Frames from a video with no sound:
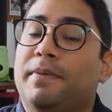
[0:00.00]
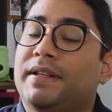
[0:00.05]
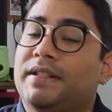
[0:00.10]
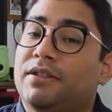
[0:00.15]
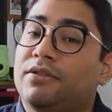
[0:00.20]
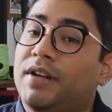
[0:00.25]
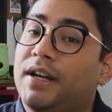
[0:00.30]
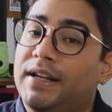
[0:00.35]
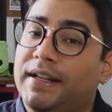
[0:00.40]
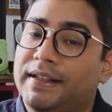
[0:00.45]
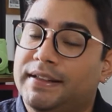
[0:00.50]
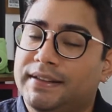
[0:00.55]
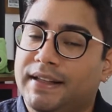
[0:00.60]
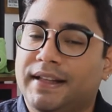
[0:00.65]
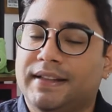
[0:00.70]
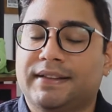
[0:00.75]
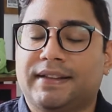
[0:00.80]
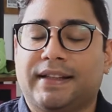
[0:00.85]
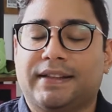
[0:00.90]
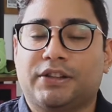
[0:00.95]
me hice una
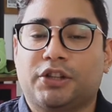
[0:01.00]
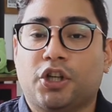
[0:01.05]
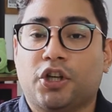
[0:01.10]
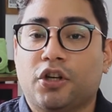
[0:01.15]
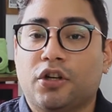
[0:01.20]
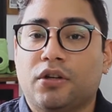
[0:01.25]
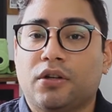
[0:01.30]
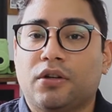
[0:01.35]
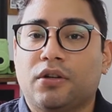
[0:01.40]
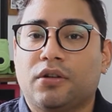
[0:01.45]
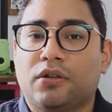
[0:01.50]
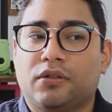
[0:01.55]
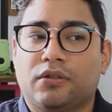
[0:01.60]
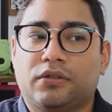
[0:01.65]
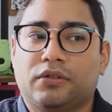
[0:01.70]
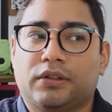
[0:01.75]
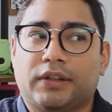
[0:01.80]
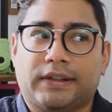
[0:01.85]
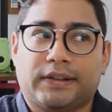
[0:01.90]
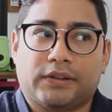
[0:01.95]
lista de todo
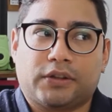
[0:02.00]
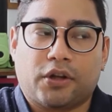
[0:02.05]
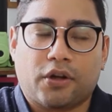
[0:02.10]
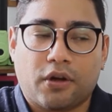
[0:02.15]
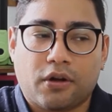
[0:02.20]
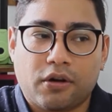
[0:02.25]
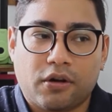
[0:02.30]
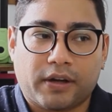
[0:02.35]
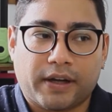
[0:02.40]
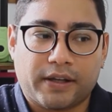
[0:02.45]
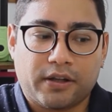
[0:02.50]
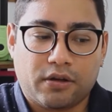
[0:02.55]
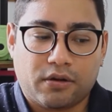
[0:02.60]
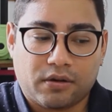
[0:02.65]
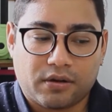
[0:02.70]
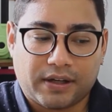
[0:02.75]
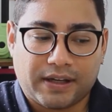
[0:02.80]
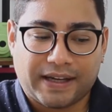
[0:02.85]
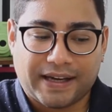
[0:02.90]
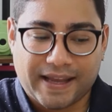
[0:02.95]
de todo lo que
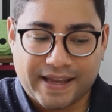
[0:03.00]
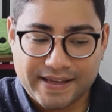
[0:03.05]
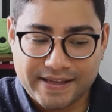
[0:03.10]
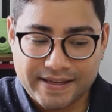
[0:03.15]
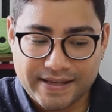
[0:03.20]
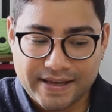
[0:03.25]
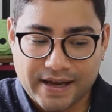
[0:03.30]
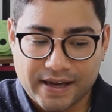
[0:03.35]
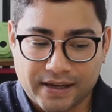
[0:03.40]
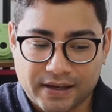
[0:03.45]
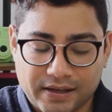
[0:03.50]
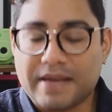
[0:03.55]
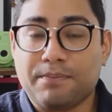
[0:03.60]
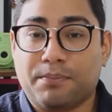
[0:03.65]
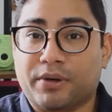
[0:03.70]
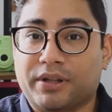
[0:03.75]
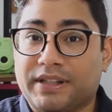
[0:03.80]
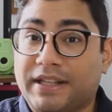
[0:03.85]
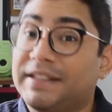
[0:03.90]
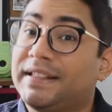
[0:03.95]
yo creía
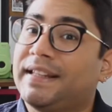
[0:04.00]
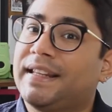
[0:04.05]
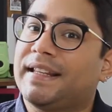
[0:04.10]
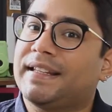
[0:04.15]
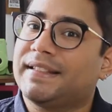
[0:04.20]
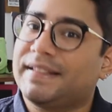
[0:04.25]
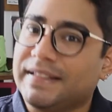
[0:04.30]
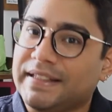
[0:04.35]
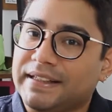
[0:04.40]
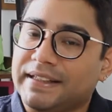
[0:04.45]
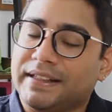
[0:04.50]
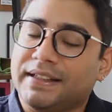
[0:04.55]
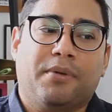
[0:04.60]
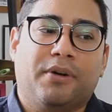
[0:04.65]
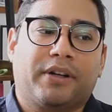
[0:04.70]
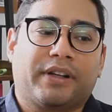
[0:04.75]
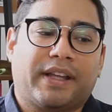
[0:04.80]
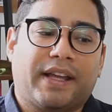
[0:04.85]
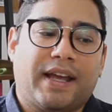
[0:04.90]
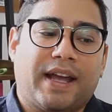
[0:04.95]
importante decir,
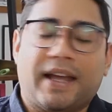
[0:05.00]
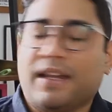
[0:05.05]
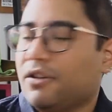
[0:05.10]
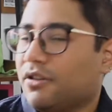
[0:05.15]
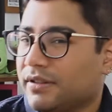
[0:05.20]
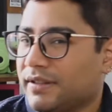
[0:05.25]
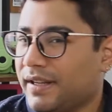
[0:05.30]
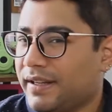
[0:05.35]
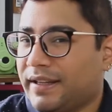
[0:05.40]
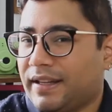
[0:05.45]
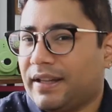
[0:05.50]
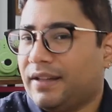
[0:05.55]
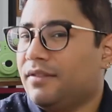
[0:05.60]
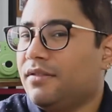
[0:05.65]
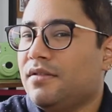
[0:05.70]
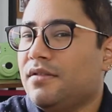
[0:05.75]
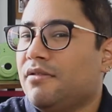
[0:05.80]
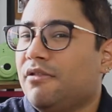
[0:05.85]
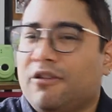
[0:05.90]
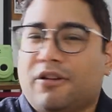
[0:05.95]
porque hay cosas que
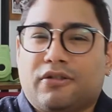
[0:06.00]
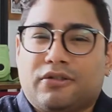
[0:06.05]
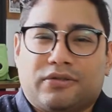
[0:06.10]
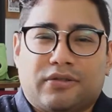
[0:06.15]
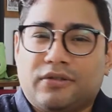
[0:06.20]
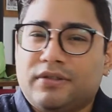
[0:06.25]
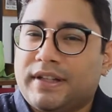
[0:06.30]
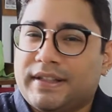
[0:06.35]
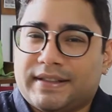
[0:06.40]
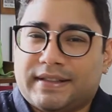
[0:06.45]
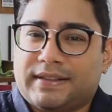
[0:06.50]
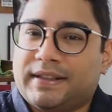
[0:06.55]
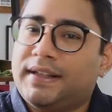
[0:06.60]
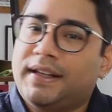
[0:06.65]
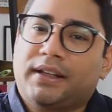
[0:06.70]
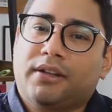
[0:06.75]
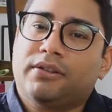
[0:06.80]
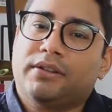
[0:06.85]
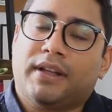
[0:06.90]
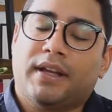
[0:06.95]
no son
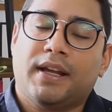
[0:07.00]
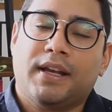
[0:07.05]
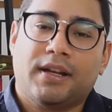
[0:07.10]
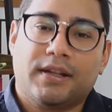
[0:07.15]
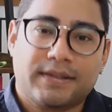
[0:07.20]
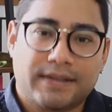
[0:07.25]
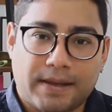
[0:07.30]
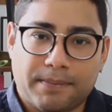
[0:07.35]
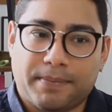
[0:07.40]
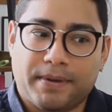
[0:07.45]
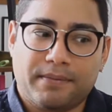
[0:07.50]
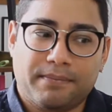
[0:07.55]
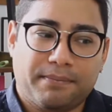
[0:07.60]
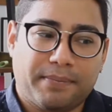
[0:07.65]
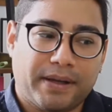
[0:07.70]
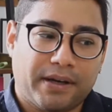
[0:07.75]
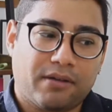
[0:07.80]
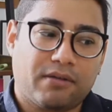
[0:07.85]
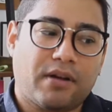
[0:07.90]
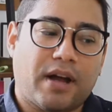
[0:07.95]
necesarias que ustedes lo sepan,
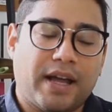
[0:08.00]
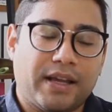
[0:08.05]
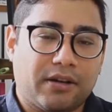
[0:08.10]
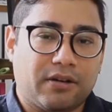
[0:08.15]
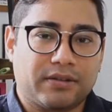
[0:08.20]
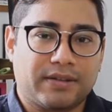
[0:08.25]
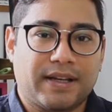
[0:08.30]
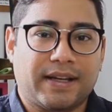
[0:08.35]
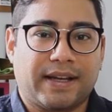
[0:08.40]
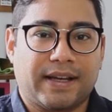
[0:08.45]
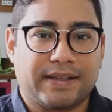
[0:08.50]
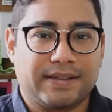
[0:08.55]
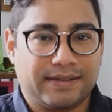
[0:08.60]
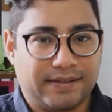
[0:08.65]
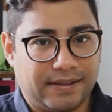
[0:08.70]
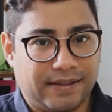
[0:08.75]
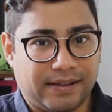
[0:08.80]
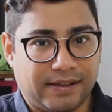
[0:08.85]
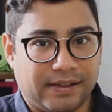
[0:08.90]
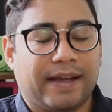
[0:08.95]
pero hay cosas que
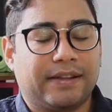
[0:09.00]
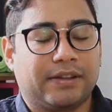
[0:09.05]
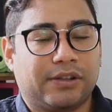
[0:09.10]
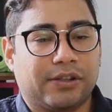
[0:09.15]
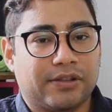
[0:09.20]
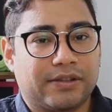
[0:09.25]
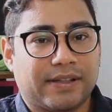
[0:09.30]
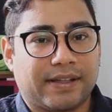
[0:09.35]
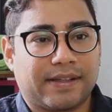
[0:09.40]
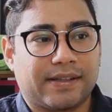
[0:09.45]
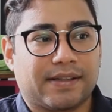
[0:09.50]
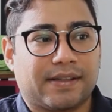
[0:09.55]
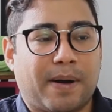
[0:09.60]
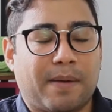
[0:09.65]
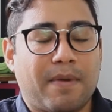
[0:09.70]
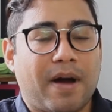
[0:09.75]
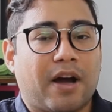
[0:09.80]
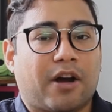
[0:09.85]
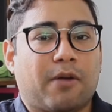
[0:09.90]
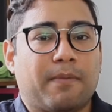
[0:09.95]
sí. Entonces
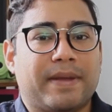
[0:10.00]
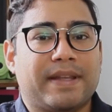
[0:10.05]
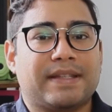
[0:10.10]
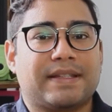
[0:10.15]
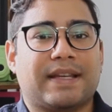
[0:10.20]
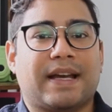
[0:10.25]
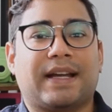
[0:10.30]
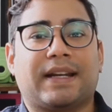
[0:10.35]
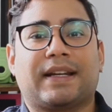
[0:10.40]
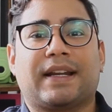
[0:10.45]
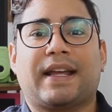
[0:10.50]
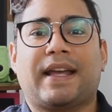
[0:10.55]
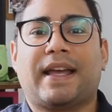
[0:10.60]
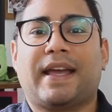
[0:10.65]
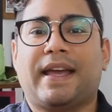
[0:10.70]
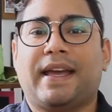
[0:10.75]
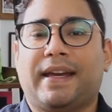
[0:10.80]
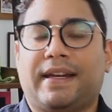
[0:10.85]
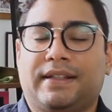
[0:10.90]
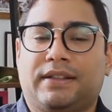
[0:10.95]
vamos a comenzar
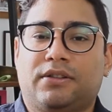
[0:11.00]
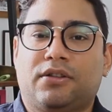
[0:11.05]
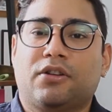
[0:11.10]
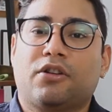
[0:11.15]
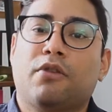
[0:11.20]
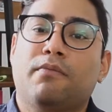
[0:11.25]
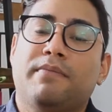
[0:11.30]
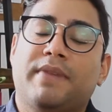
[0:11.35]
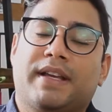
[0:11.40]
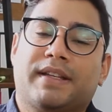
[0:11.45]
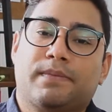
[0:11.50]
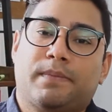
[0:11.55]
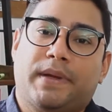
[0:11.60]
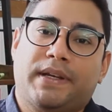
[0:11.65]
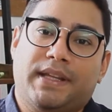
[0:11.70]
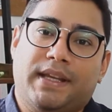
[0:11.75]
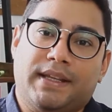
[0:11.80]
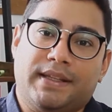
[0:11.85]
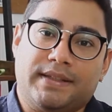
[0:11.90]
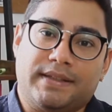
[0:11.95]
esto con mi
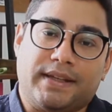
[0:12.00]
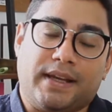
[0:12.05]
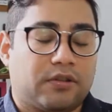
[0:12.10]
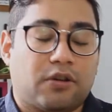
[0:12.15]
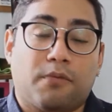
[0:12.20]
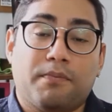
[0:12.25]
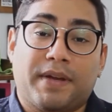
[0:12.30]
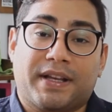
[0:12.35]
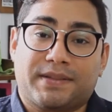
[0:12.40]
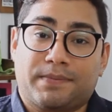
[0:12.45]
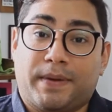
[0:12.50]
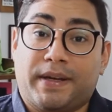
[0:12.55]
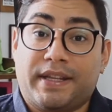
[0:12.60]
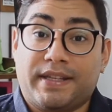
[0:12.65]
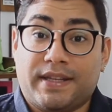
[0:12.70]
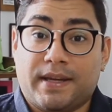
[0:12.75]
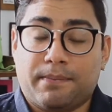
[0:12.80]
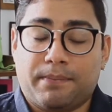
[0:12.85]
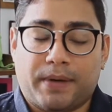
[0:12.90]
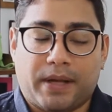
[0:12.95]
experiencia. Con mi
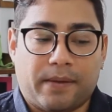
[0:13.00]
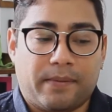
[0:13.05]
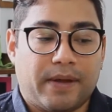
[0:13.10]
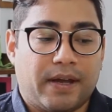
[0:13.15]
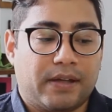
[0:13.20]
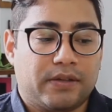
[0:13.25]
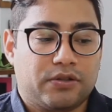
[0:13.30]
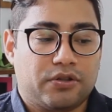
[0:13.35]
experiencia previa,